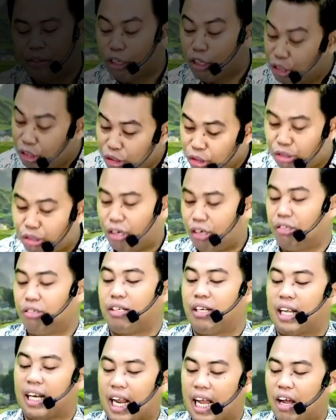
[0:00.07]
Jujur
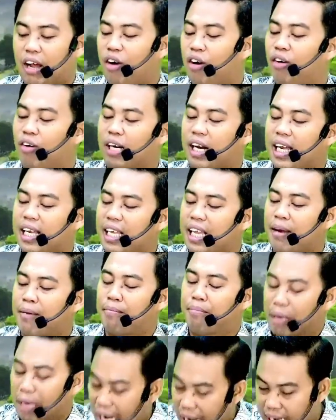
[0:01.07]
saudara, orang yang
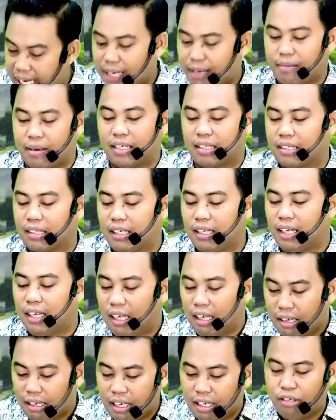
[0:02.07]
berani masih
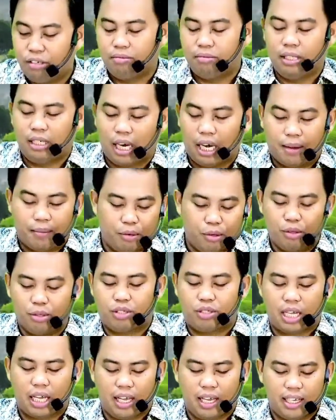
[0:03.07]
hidup di dalam
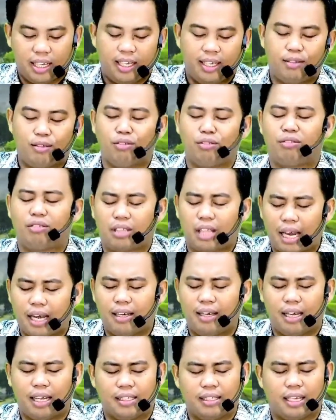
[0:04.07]
dosa itu
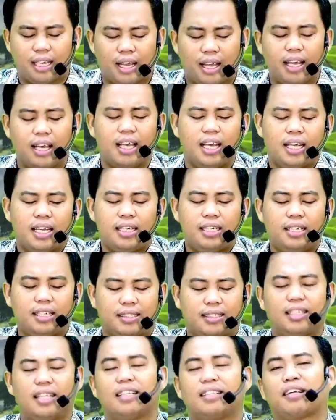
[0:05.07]
tandanya dia
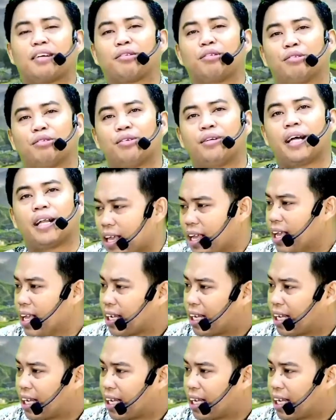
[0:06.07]
tidak takut Tuhan.